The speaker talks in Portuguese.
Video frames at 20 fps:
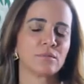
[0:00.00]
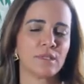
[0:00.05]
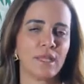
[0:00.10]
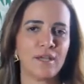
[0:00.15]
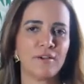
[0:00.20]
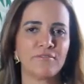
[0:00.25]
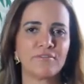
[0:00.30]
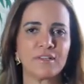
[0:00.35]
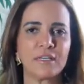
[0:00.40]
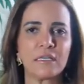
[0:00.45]

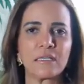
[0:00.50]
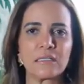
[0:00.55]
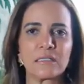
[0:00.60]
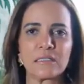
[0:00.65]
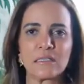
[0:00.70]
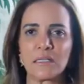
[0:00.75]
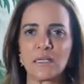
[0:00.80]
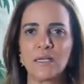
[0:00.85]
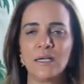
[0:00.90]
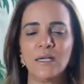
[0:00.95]
né,
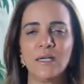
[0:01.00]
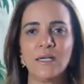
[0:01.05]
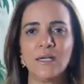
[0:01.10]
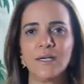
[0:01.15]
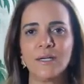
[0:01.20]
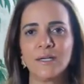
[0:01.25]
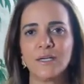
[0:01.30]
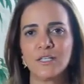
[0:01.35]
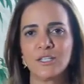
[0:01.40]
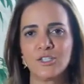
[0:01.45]

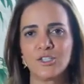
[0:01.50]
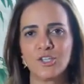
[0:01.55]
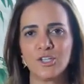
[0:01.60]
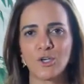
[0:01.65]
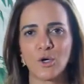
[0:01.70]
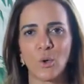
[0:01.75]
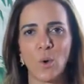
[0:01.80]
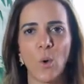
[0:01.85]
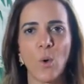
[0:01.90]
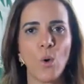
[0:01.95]
financeira,
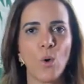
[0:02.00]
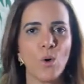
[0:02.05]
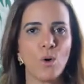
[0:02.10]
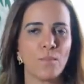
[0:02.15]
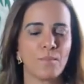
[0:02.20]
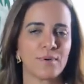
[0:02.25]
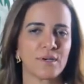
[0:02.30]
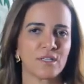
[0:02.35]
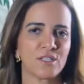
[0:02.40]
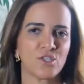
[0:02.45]
de
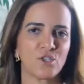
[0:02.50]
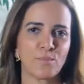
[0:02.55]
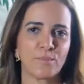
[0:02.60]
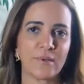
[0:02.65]
compras, de